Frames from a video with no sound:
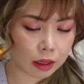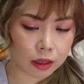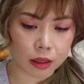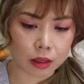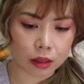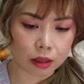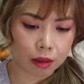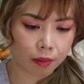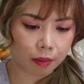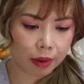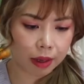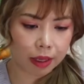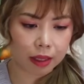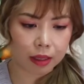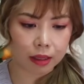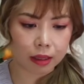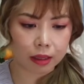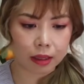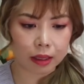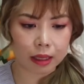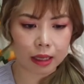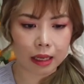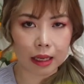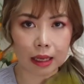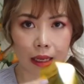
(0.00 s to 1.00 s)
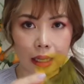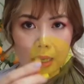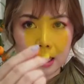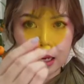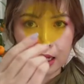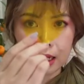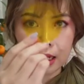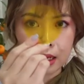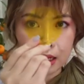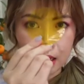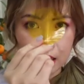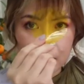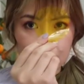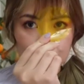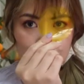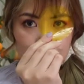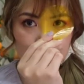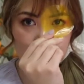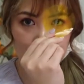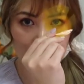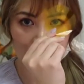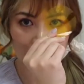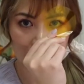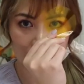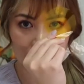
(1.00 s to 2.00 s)
คือจะเป็นสีเห
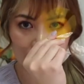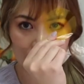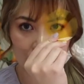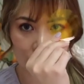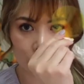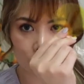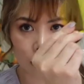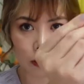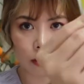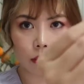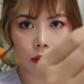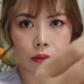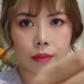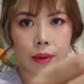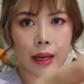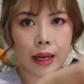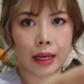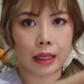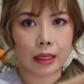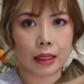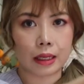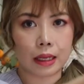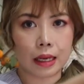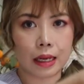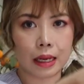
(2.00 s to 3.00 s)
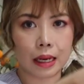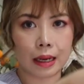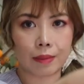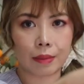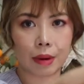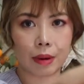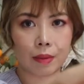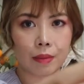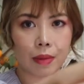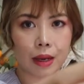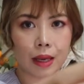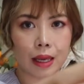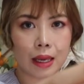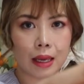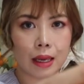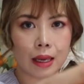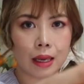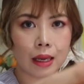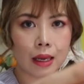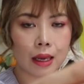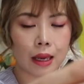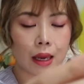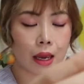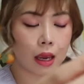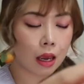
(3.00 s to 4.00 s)
ลืองแผ่นสีเหลืองแบบนี้
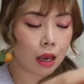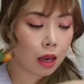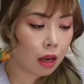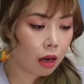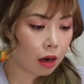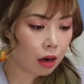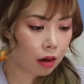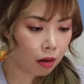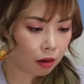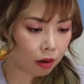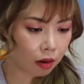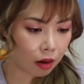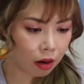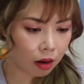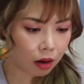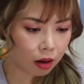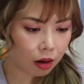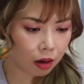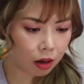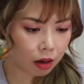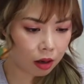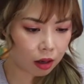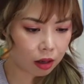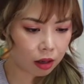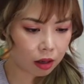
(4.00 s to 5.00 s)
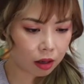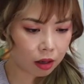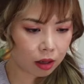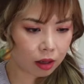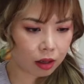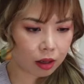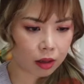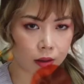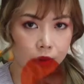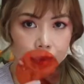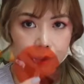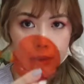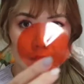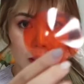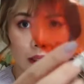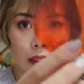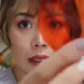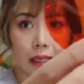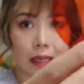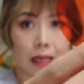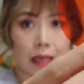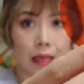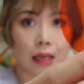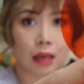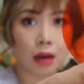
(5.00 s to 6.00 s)
แล้วก็สี
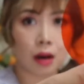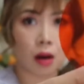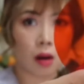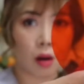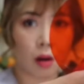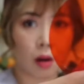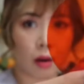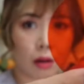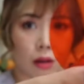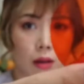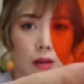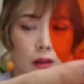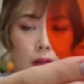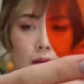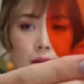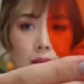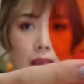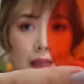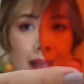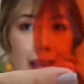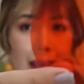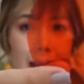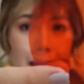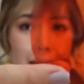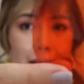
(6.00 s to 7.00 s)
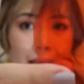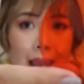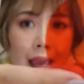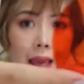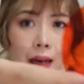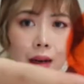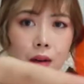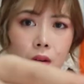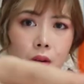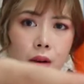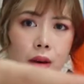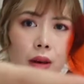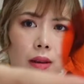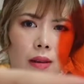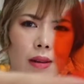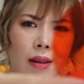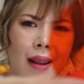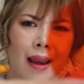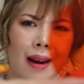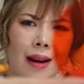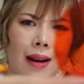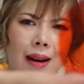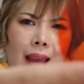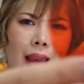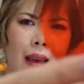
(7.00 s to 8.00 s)
ออกสีแดงๆหน่อย
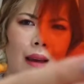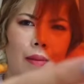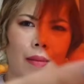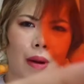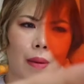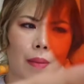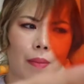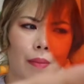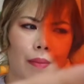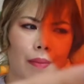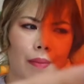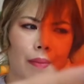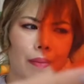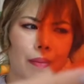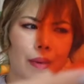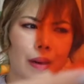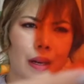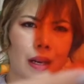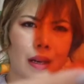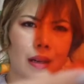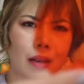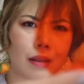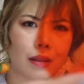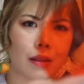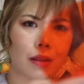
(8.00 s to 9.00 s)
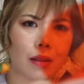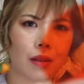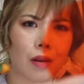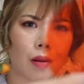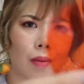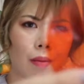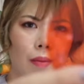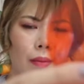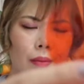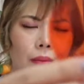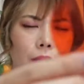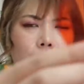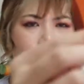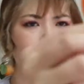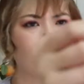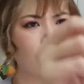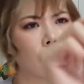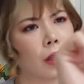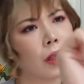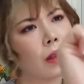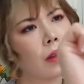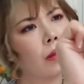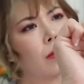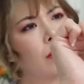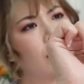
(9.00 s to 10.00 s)
แดงๆแบบไปทางส้ม
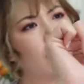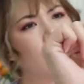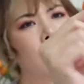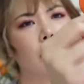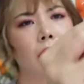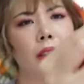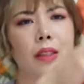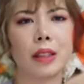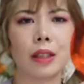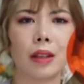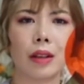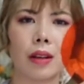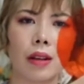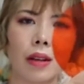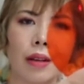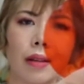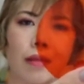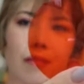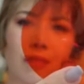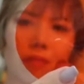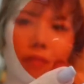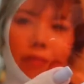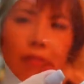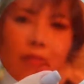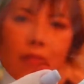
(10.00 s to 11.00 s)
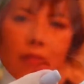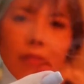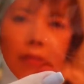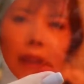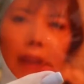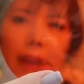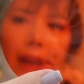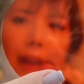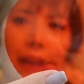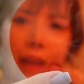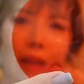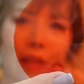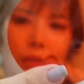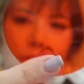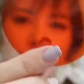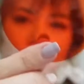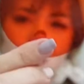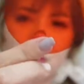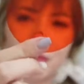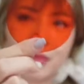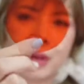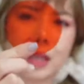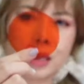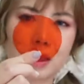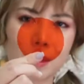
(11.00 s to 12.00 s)
ก็จริงๆก็แดงๆ
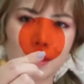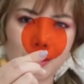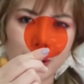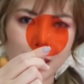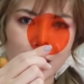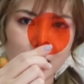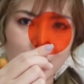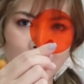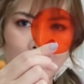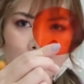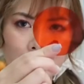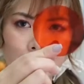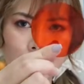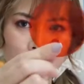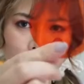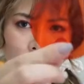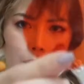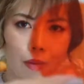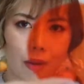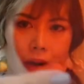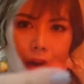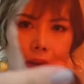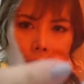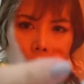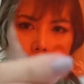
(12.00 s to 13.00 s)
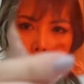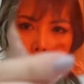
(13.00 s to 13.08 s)
ส้มๆน่าจะเป็นแดงมากกว่า